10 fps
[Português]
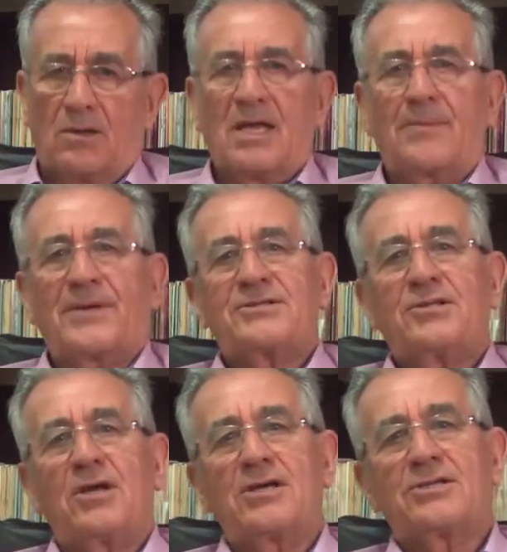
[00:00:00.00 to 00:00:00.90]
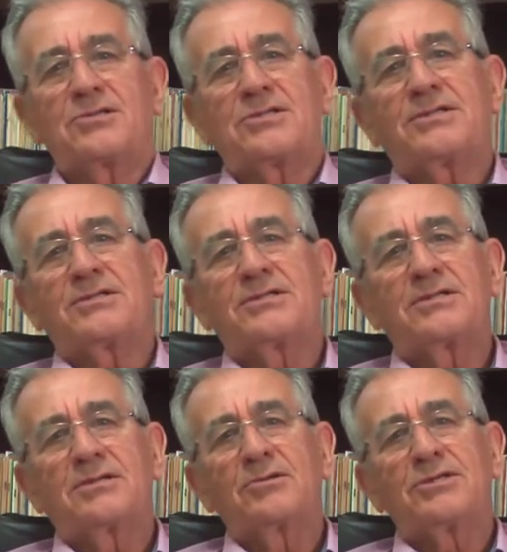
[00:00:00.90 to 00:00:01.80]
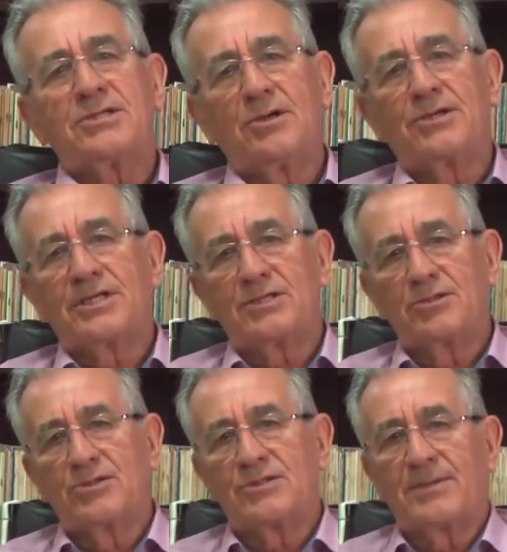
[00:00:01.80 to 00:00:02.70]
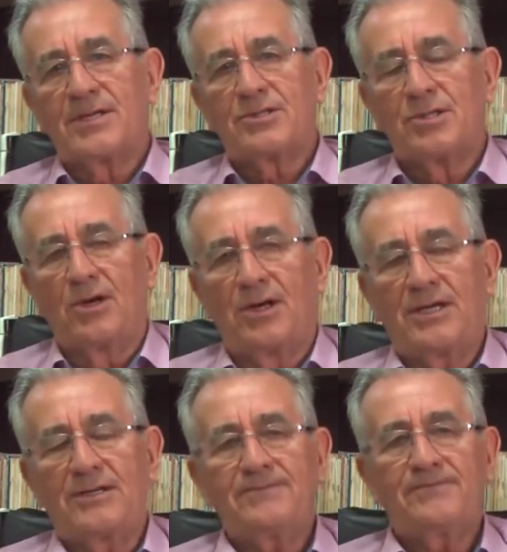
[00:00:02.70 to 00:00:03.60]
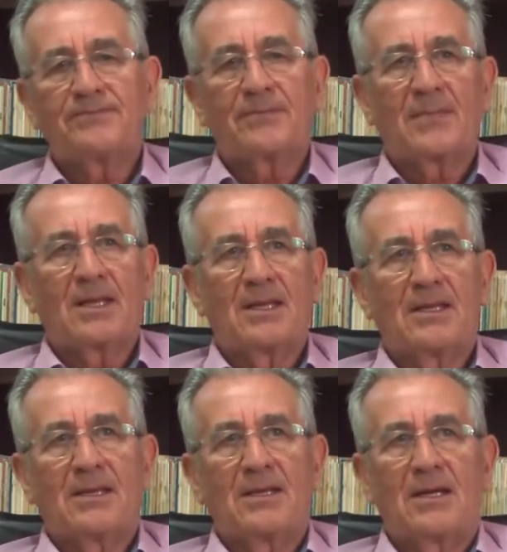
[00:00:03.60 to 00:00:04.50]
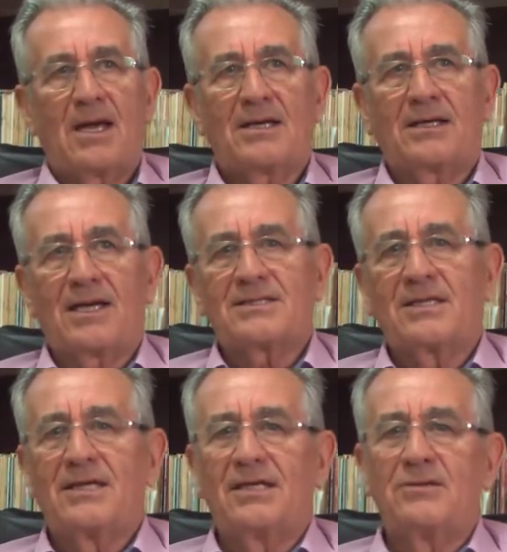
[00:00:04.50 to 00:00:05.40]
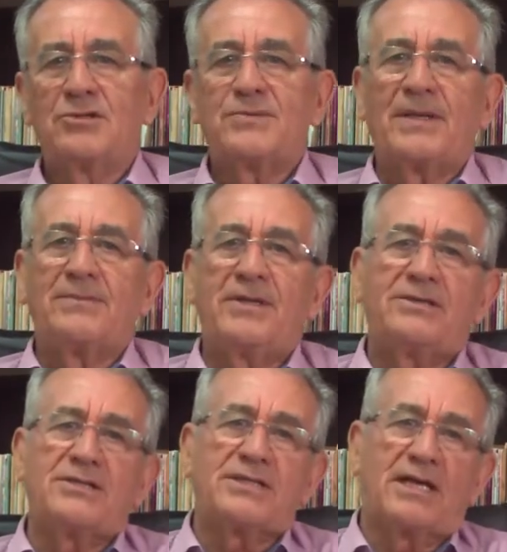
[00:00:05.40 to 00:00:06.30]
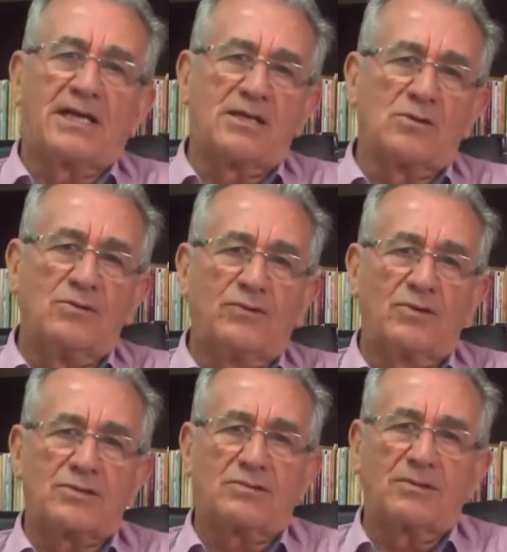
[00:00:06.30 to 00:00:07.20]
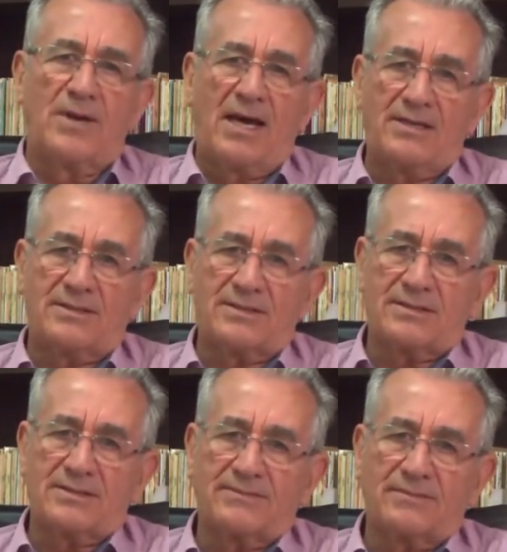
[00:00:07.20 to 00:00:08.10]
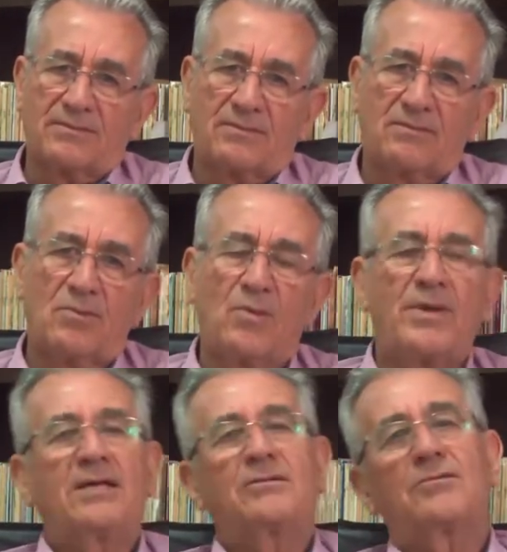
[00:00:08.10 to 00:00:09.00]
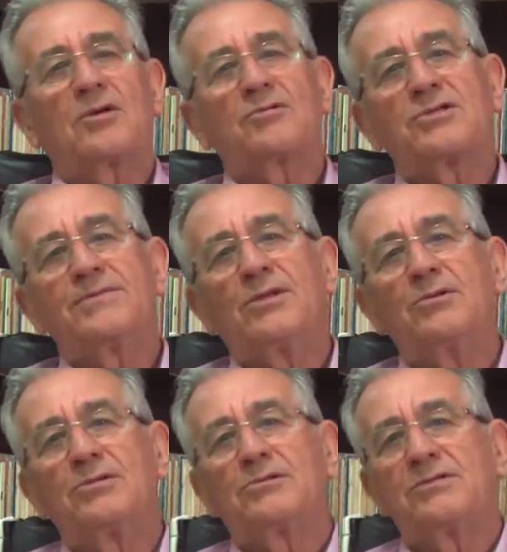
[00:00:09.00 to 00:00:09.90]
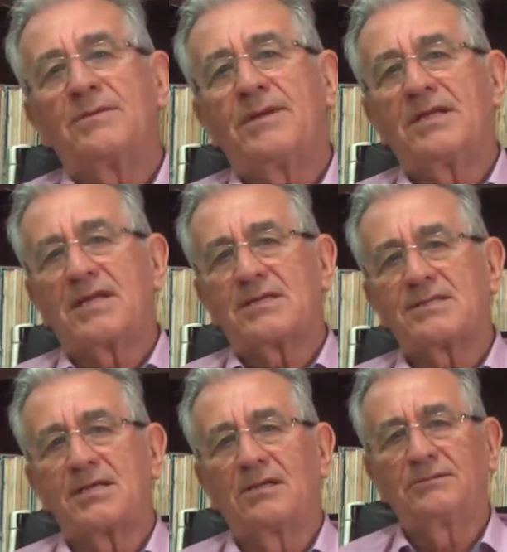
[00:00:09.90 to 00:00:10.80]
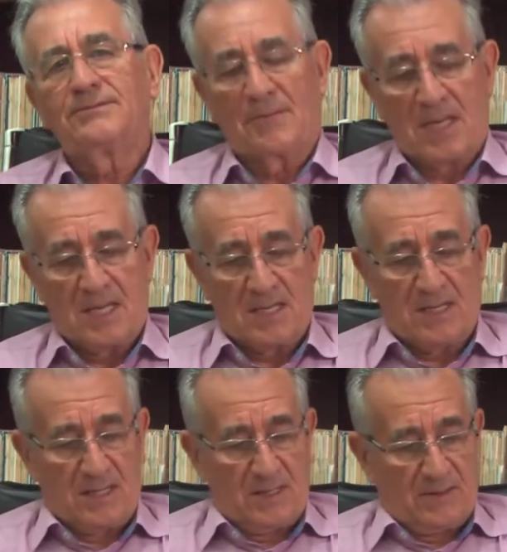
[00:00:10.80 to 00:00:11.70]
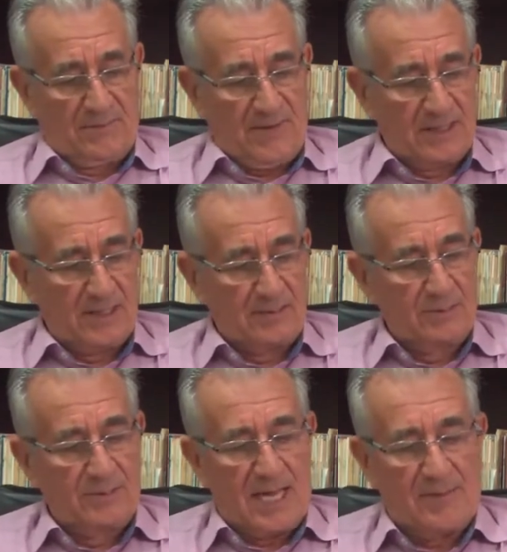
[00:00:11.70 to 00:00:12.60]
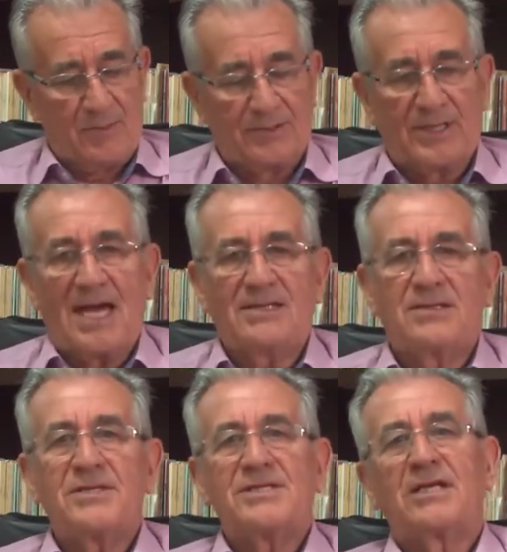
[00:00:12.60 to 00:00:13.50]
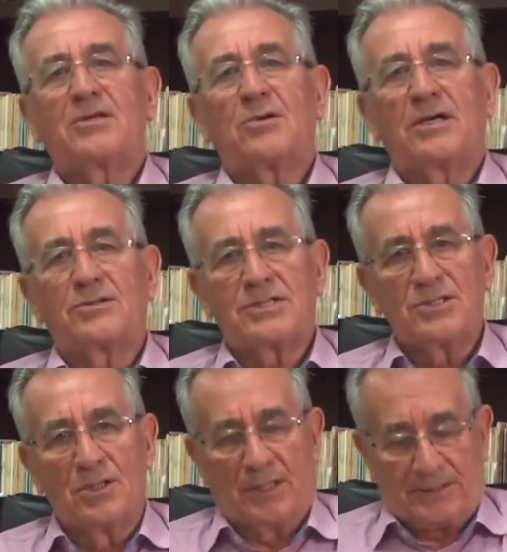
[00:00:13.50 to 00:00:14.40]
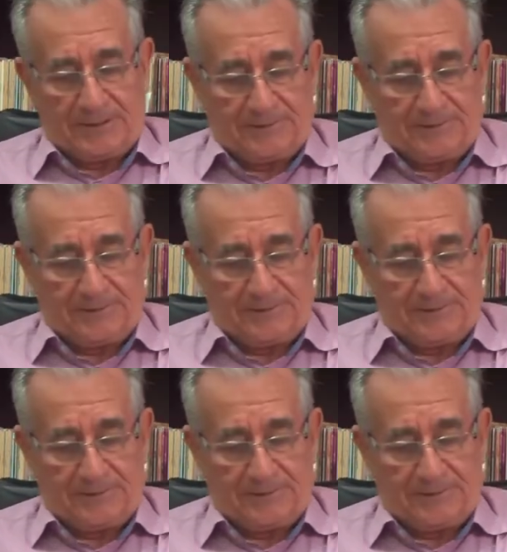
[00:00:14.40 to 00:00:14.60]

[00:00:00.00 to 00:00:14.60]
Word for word: Olá, preciosos, que o Senhor Jesus os abençoe. A graça dele nos permite estar aqui convosco em mais um momento, alguns minutos de meditação, falando da bondade e misericórdia do Senhor.